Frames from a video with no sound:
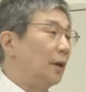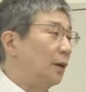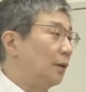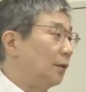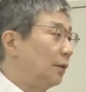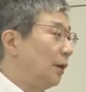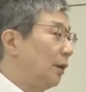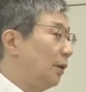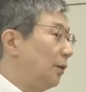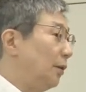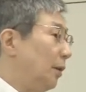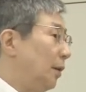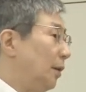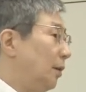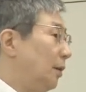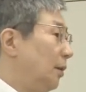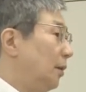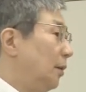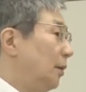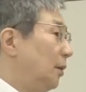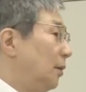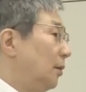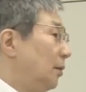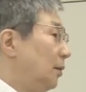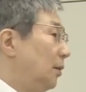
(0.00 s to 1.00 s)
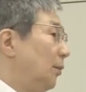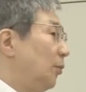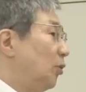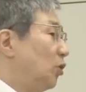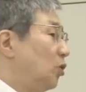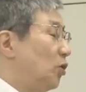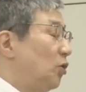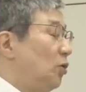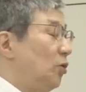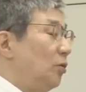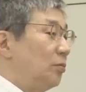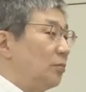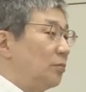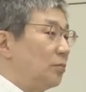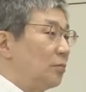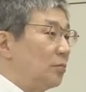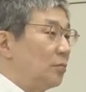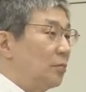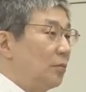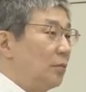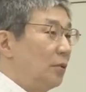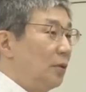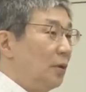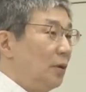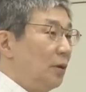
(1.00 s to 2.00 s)
択だよね。でもちろん
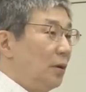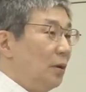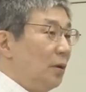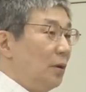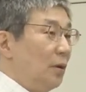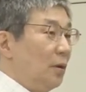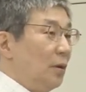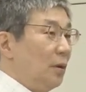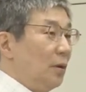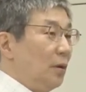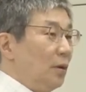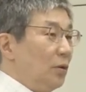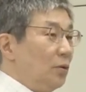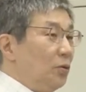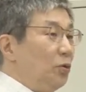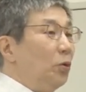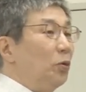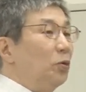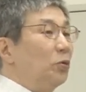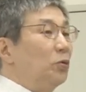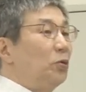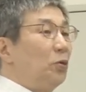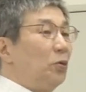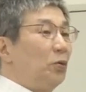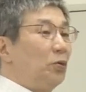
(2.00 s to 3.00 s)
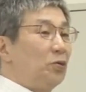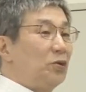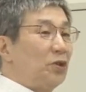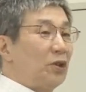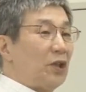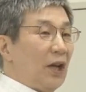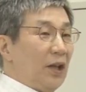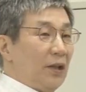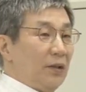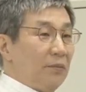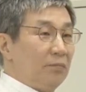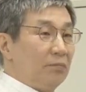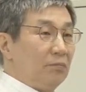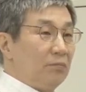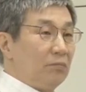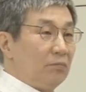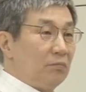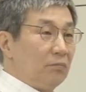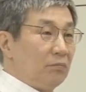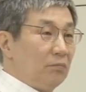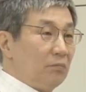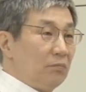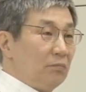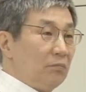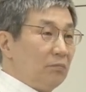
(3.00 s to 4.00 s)
両頭使い、
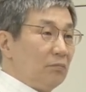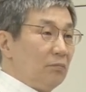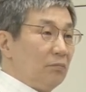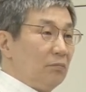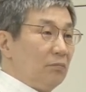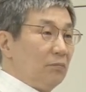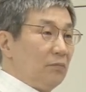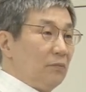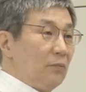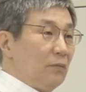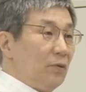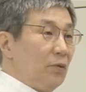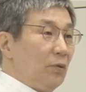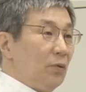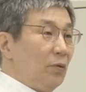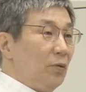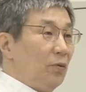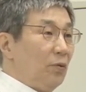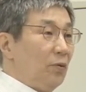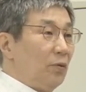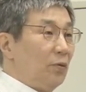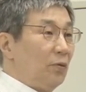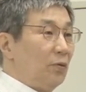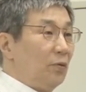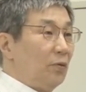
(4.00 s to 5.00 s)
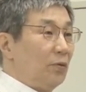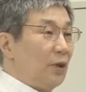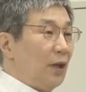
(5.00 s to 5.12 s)
両方